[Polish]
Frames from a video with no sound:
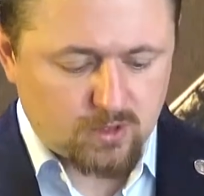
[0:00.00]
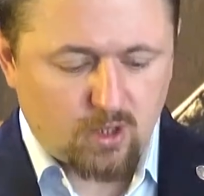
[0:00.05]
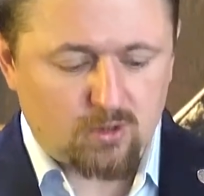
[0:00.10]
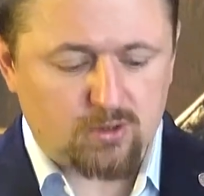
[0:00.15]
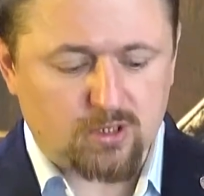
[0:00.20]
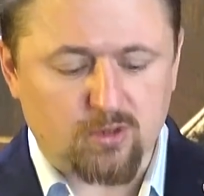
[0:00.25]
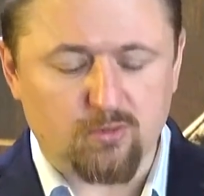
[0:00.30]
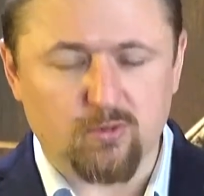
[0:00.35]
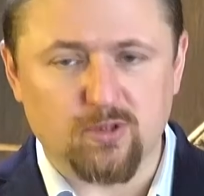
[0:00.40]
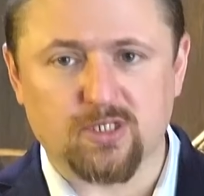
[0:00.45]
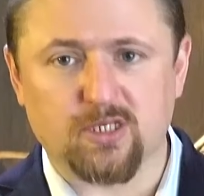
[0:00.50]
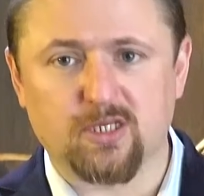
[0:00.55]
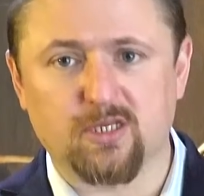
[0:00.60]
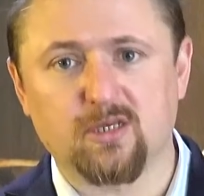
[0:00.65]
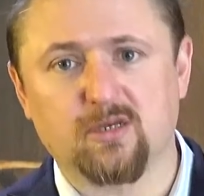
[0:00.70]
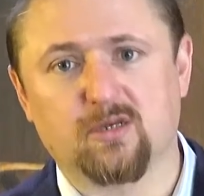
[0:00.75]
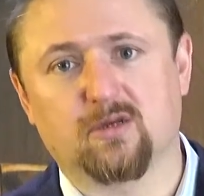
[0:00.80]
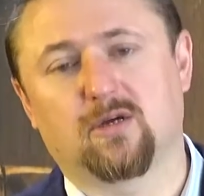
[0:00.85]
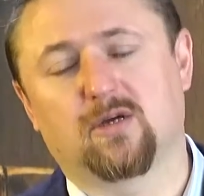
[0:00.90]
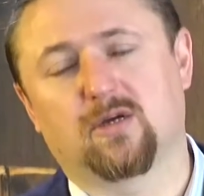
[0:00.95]
o tej
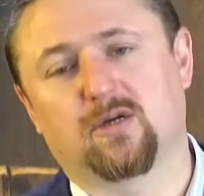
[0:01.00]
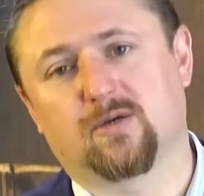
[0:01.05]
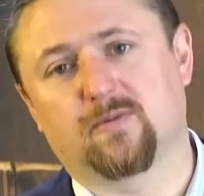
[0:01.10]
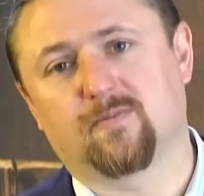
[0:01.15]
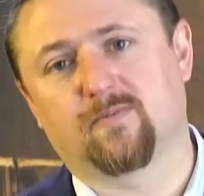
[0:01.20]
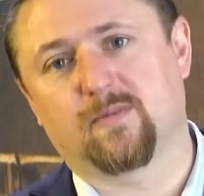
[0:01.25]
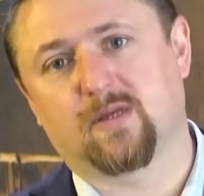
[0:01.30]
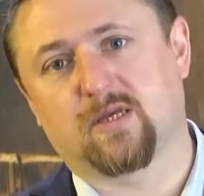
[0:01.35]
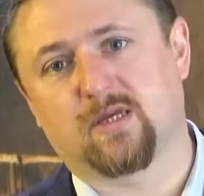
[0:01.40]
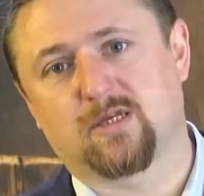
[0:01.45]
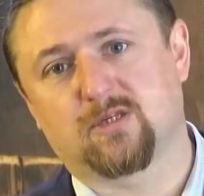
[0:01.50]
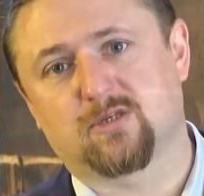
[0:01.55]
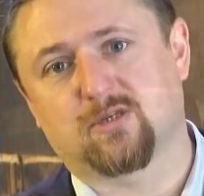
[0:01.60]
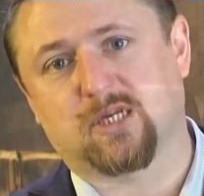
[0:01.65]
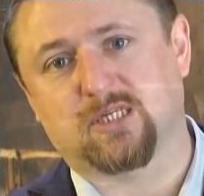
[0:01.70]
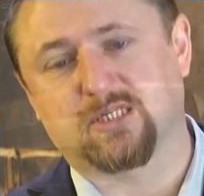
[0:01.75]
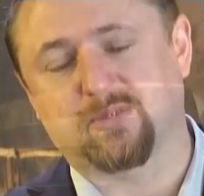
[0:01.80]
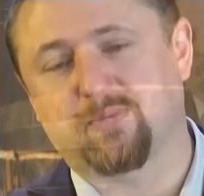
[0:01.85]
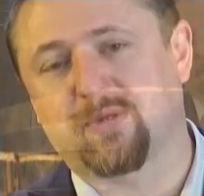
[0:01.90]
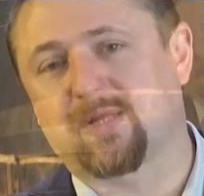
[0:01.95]
whisky. Z okazji